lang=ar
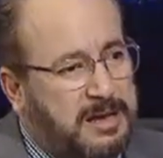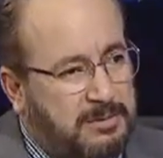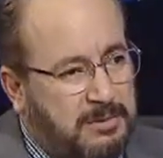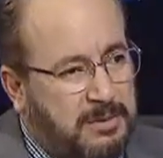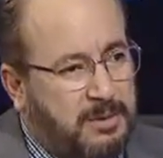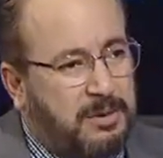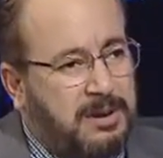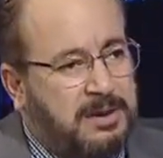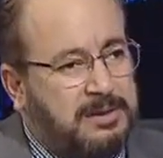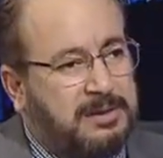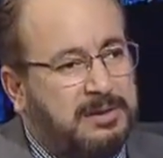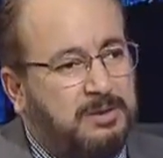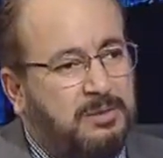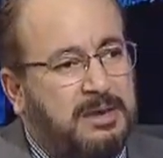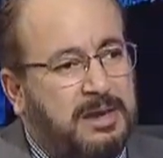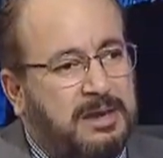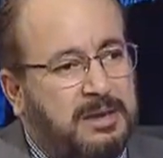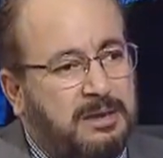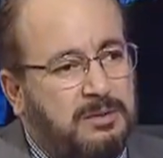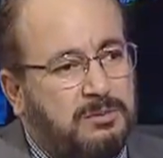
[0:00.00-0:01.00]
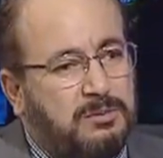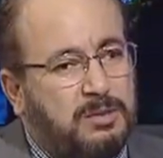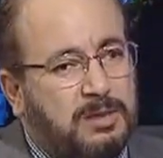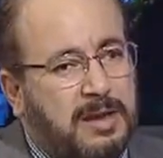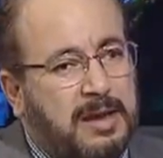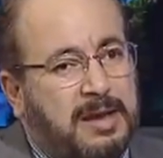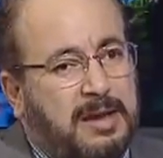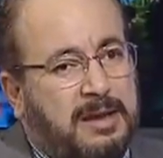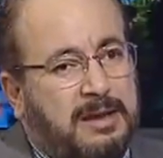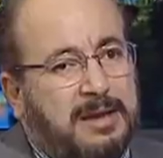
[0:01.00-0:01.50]
بوادر هناك نعم. امور
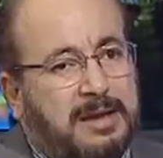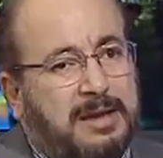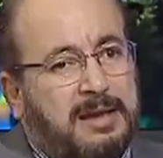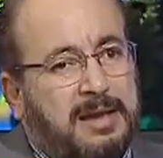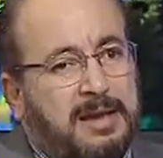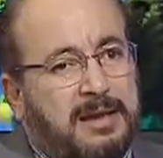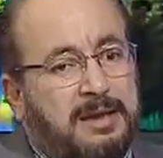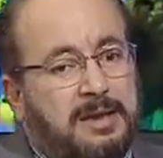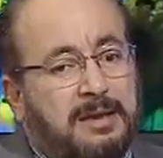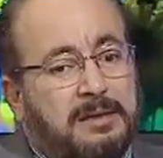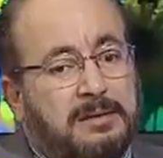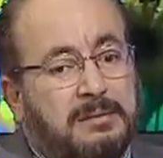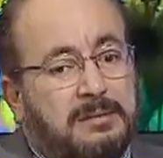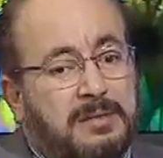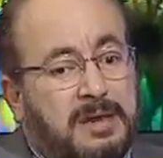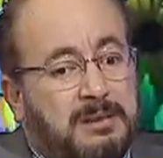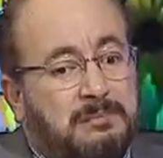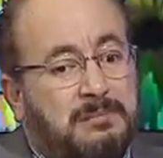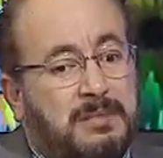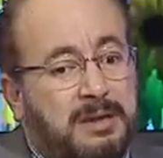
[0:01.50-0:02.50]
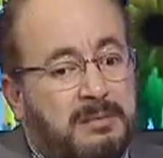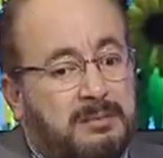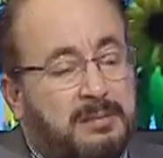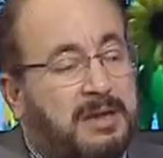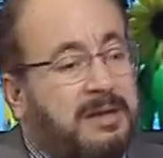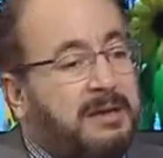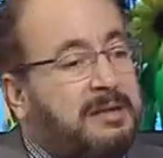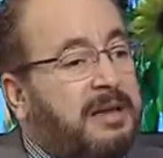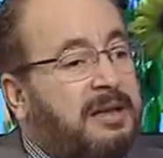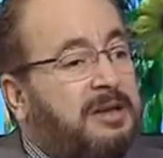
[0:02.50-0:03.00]
لكن حقيقه ما ما,
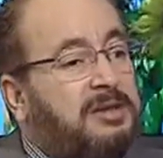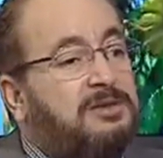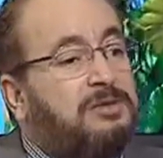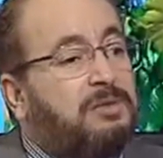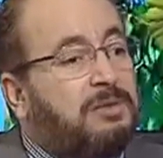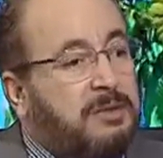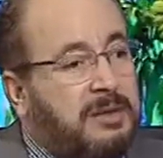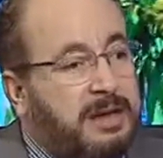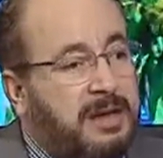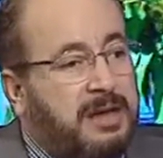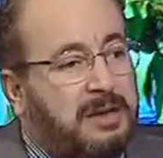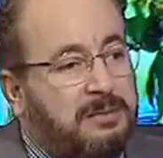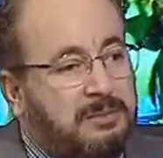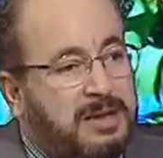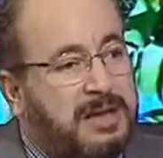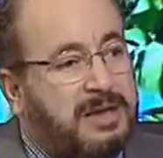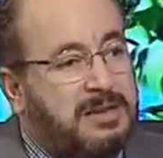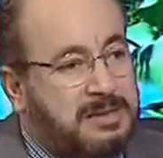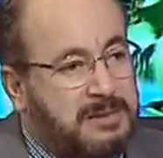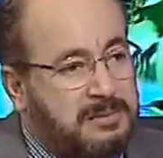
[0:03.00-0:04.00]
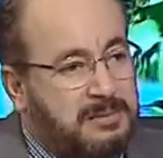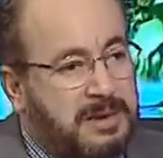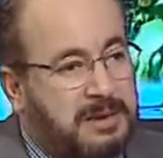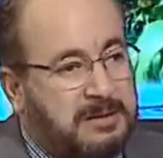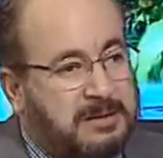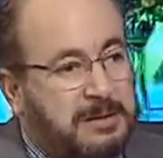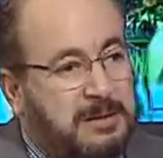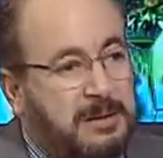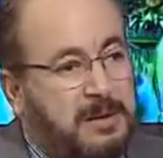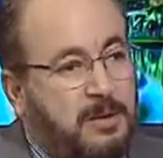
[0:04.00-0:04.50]
ما نعيشه الان من ازمات
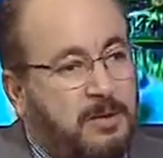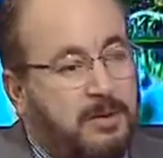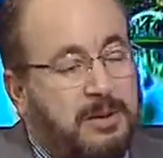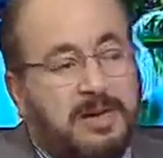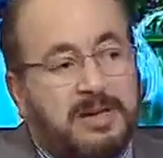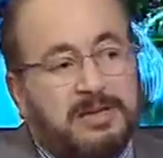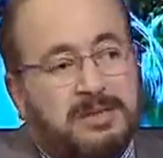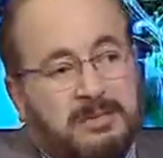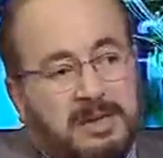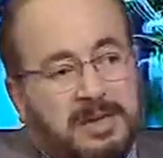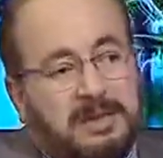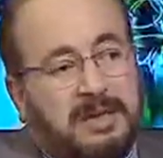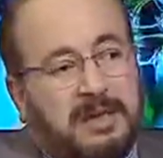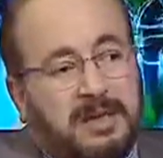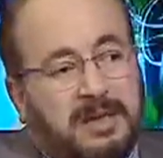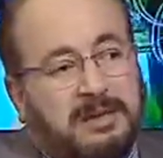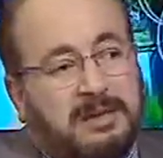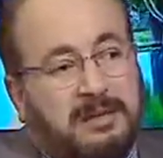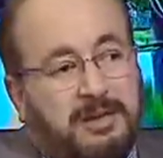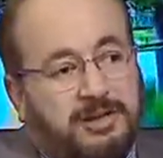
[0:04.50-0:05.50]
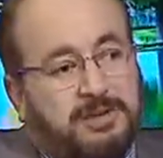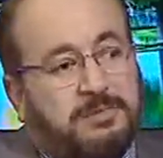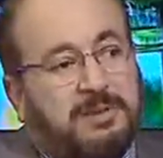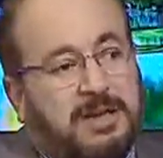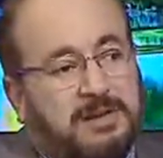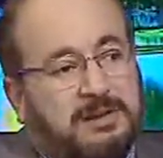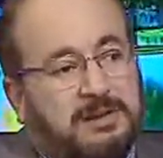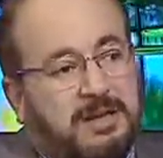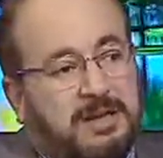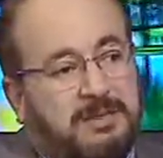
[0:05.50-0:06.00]
نعم. وهي ازمات حقيقه يجب
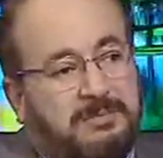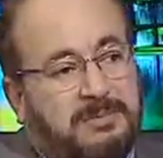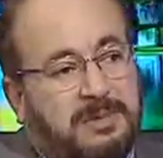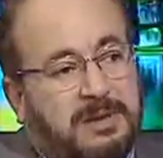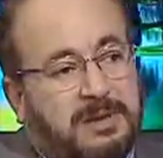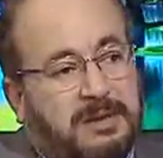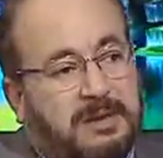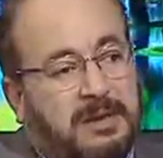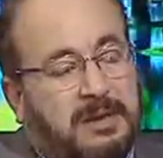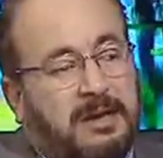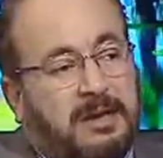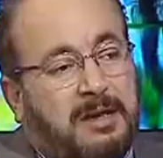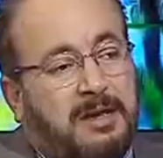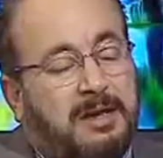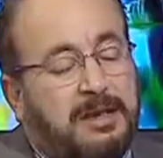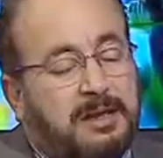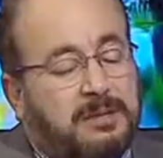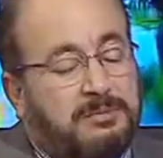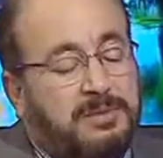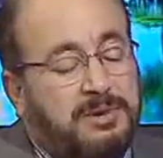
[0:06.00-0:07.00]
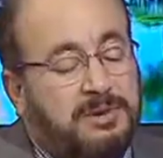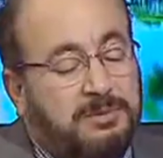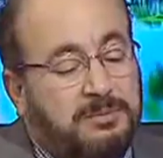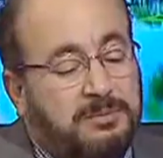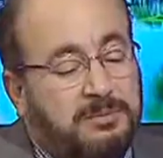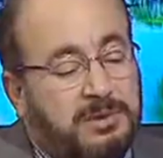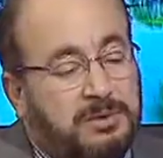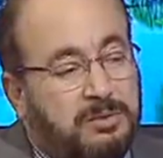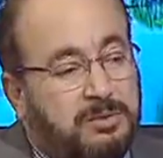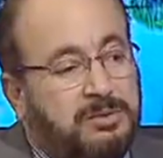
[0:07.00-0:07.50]
الاعتراف بها هي
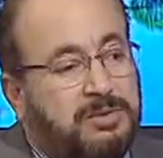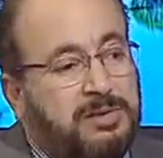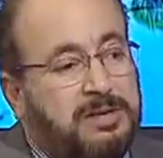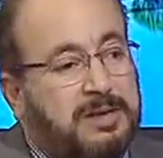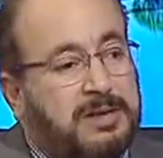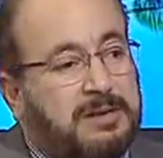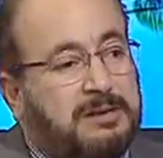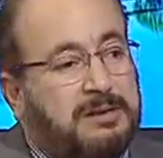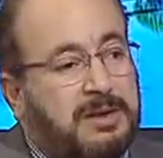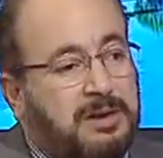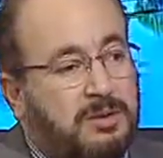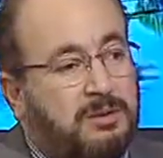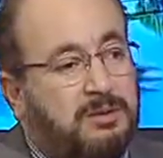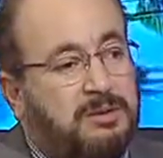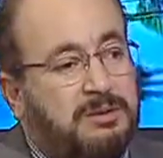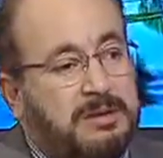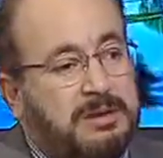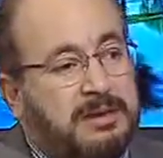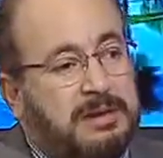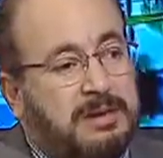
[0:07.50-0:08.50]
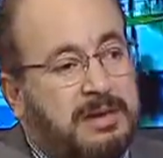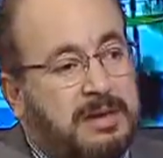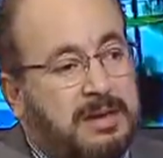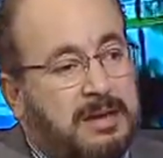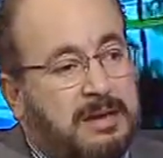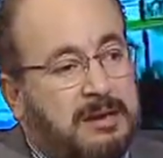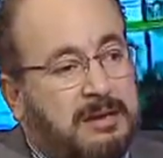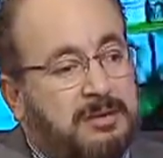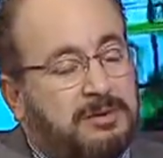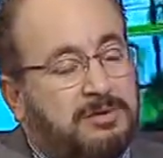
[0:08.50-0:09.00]
بدون شك تعود
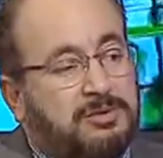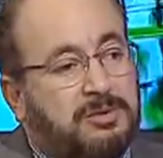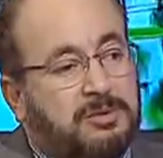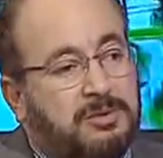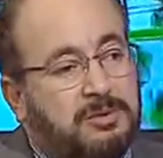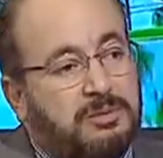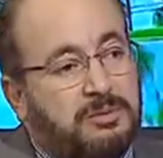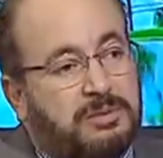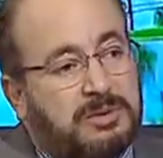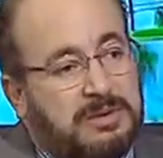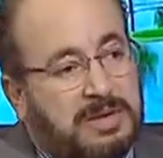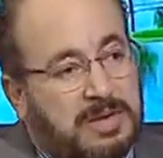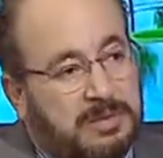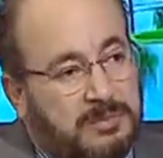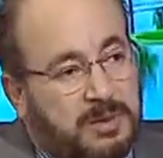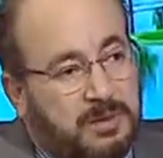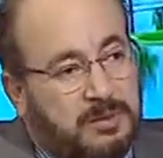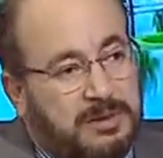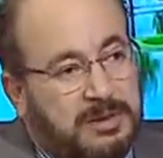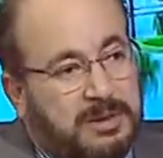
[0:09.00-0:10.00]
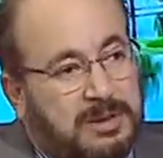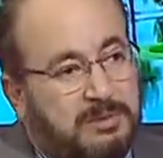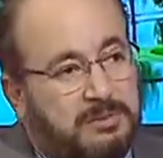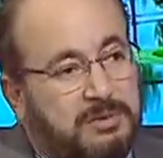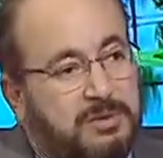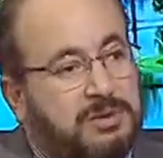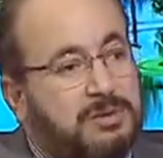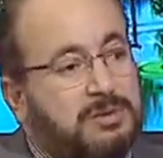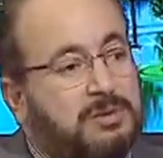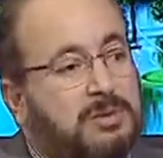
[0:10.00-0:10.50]
الى جذور تربويه
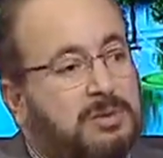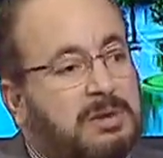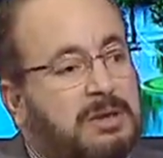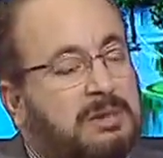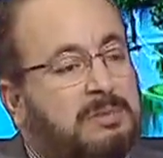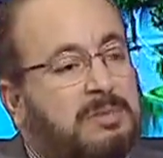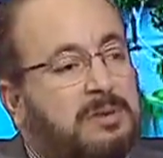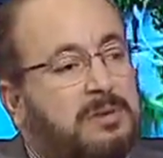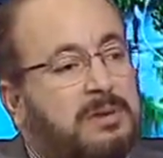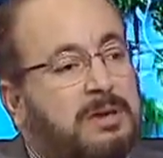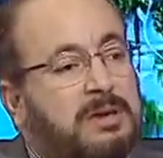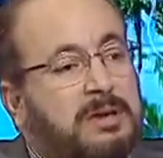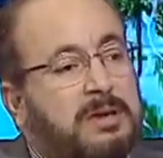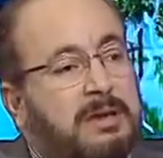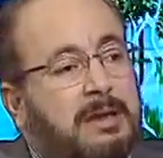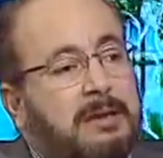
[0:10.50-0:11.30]
وجذور تربويه